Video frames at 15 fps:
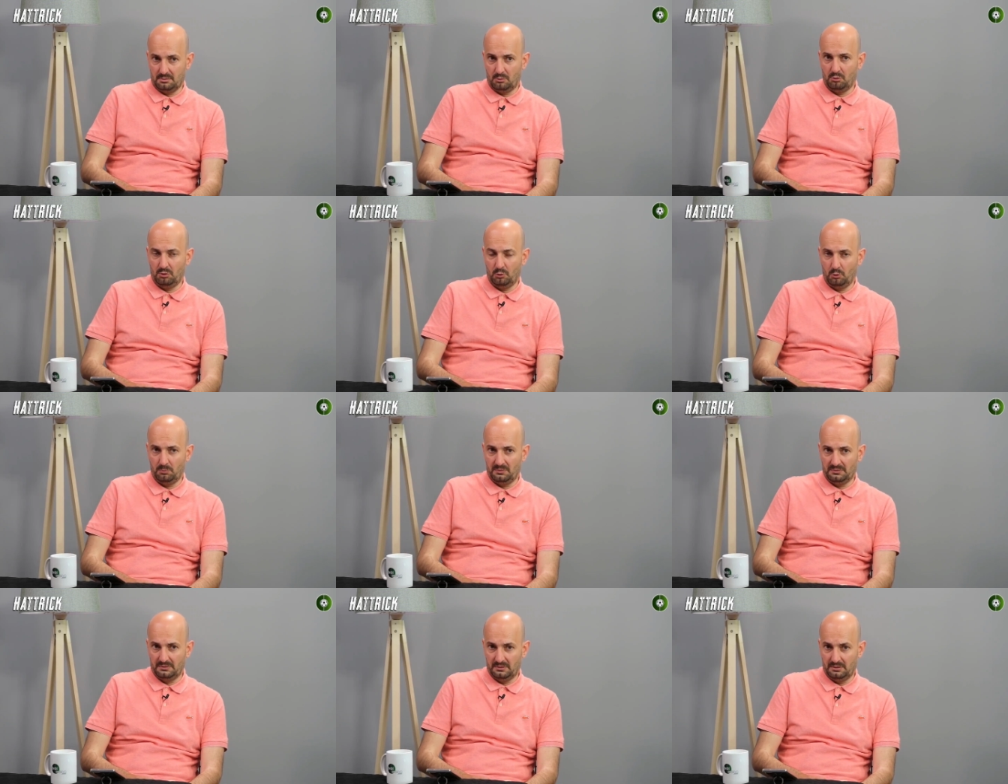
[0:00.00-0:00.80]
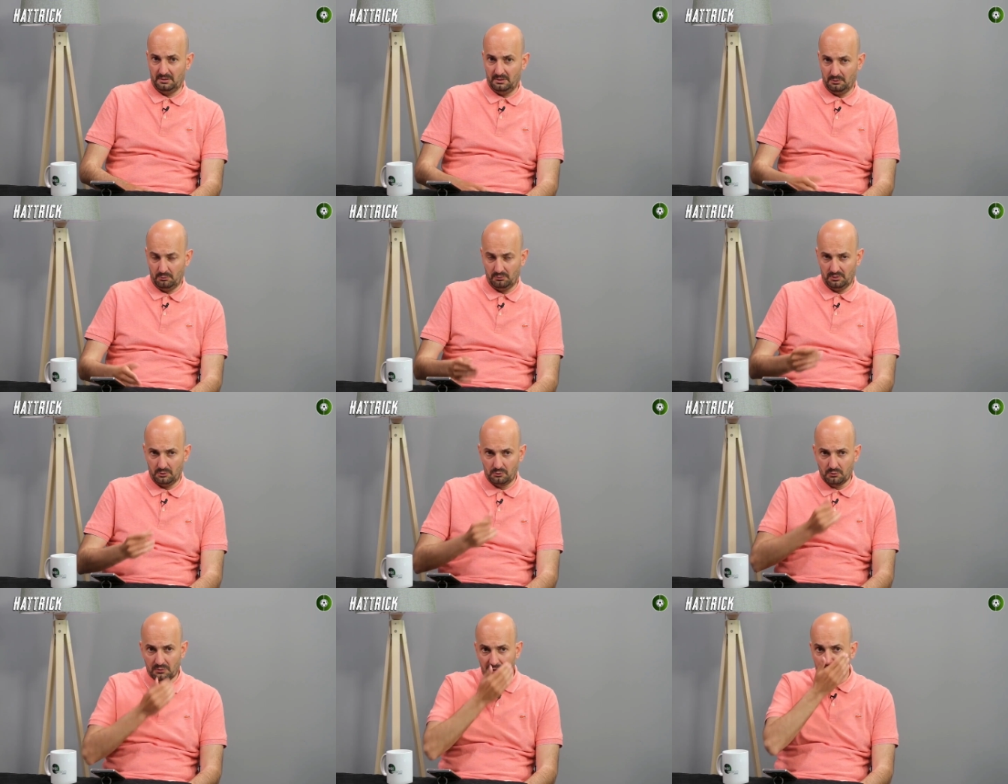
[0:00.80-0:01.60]
kolay olmadığına dair
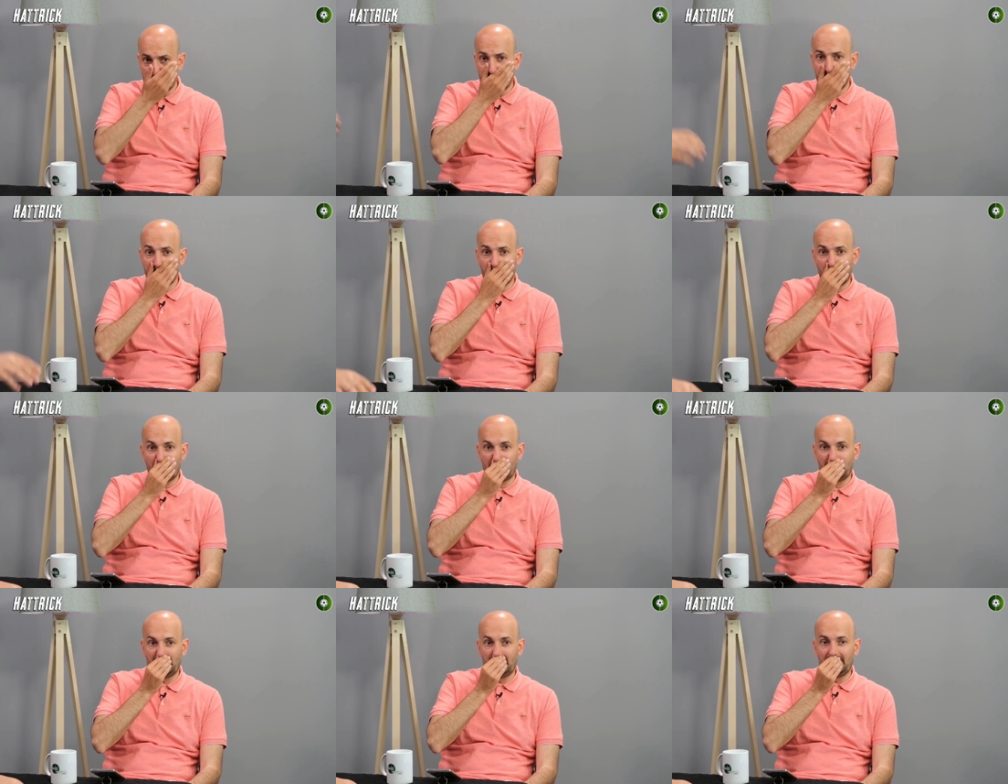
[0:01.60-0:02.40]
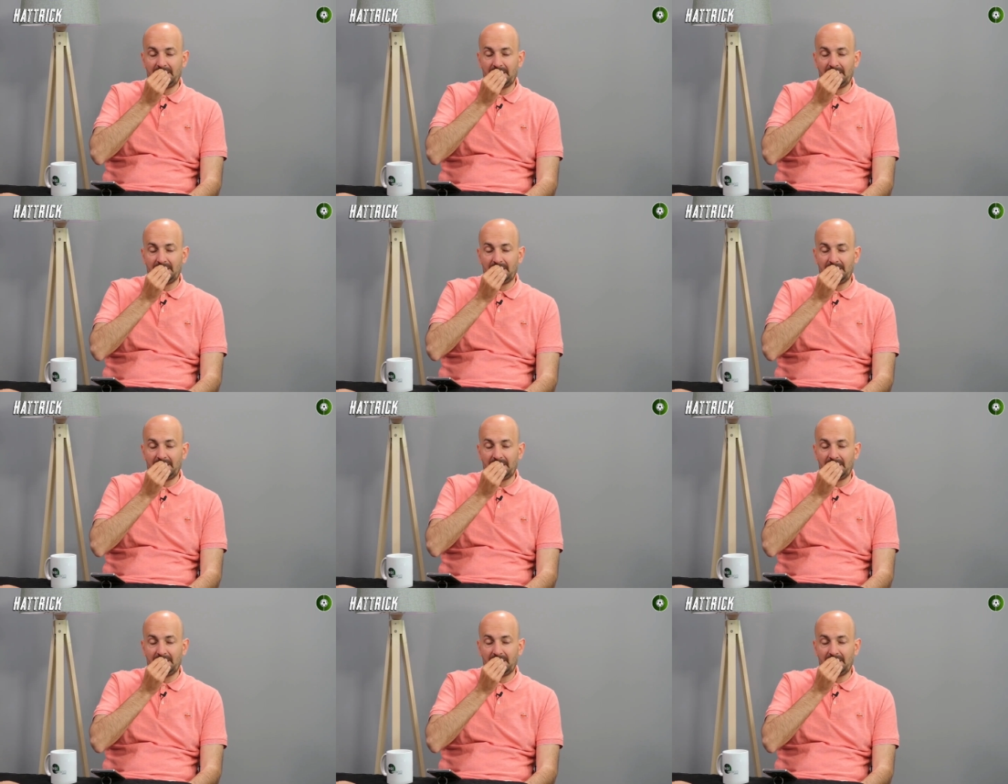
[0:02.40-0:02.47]
onda çok teklif var.